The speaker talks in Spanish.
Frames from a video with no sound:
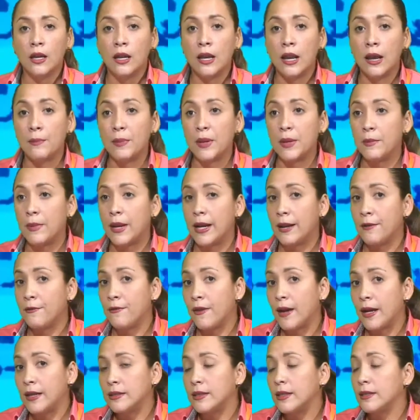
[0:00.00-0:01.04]
La primera
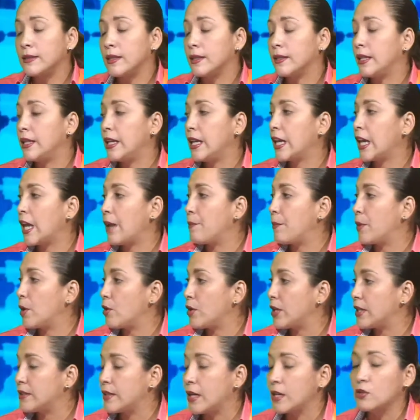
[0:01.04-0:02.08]
fase se tiene que
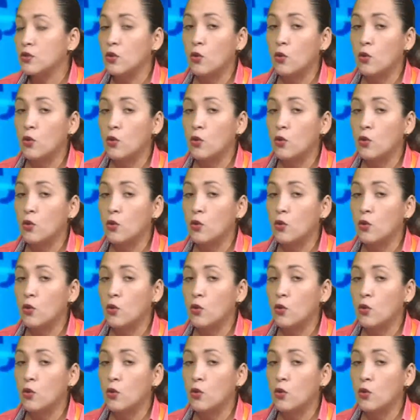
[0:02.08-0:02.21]
priorizar,